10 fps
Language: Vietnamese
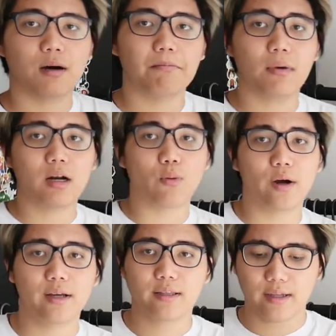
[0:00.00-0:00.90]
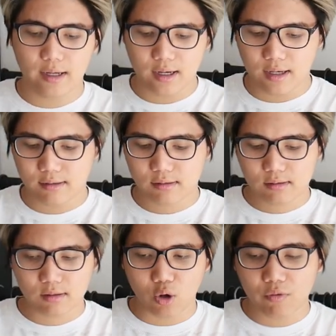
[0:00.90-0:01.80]
Uh, by the way thì uh,
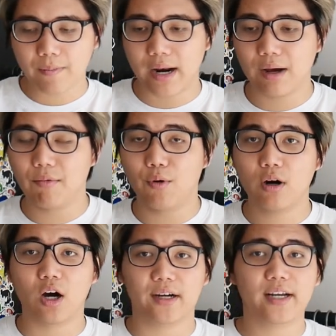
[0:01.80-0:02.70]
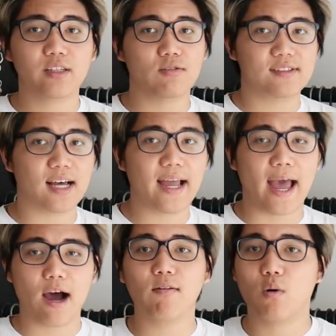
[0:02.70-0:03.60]
đối với bạn nào muốn hỏi cách chọn size
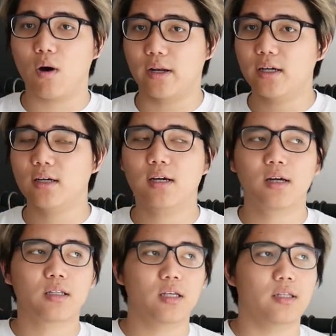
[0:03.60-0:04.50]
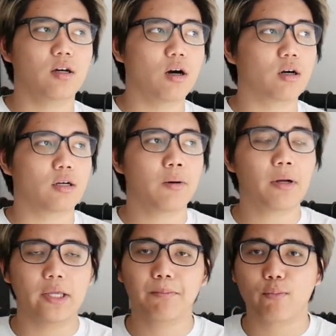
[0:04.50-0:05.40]
áo và quần nhé, thì thường nếu
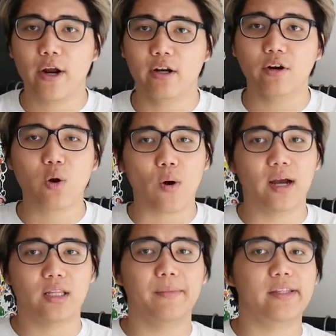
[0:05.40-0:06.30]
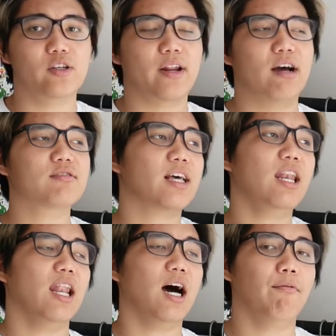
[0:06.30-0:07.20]
mà những brand ở nước ngoài thì mình chọn áo
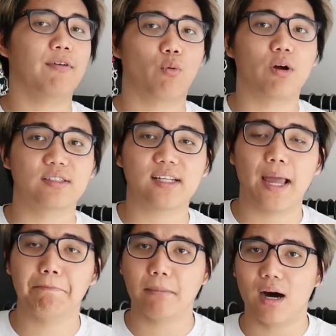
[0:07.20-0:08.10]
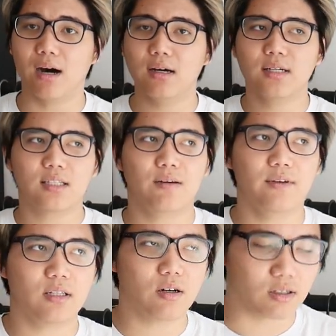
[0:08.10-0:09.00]
size L và quần size M. Tại
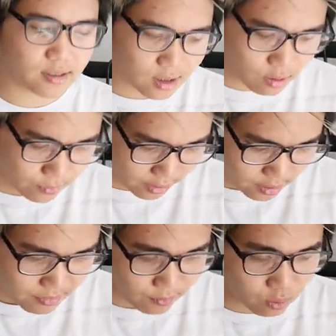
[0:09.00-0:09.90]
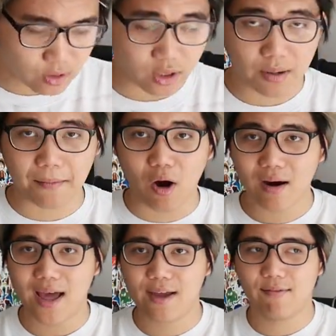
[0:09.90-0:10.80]
vì thường chân của mình ấy, mình muốn cho nó bó
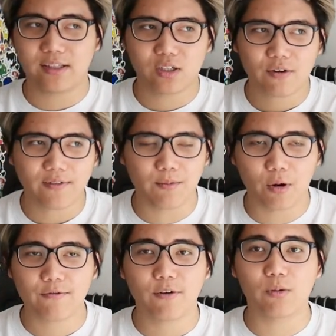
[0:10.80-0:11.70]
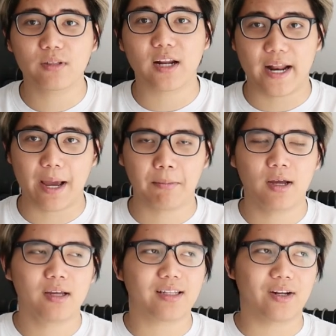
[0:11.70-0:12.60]
lại và cho nó vào một cái form rất là đẹp.
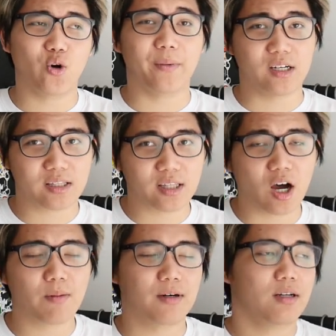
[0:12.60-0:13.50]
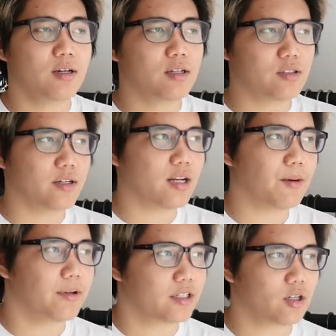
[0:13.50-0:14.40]
Tại đùi mình hơi to mà, cho nên là
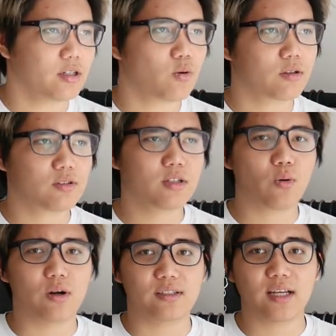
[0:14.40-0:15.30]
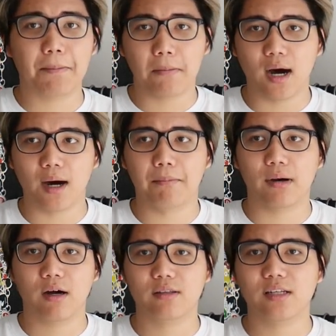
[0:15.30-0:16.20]
mình chọn những chiếc quần size M
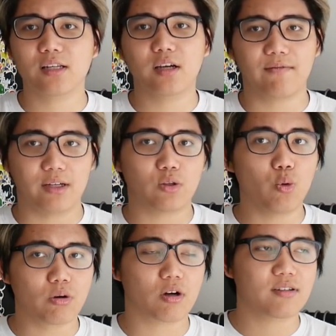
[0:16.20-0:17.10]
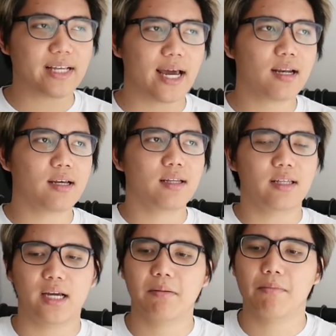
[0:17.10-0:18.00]
mà có chất liệu vải thun co giãn.
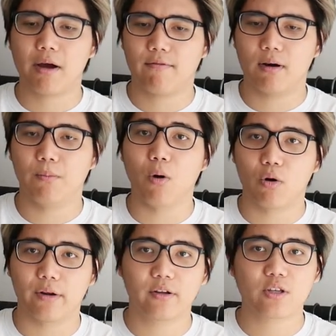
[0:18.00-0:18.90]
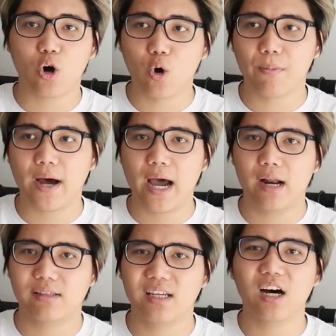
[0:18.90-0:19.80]
Thì khi mà mặc vào, một là nó sẽ ôm, hai
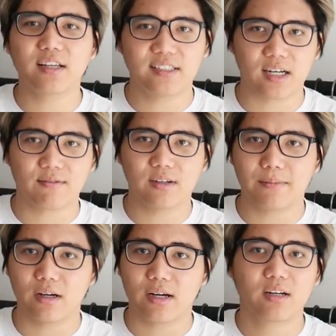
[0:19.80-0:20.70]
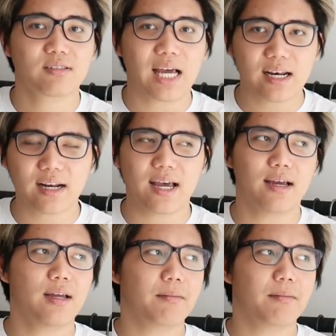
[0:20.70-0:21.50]
là sẽ hơi chật, nhưng mà được cái nó giãn ra.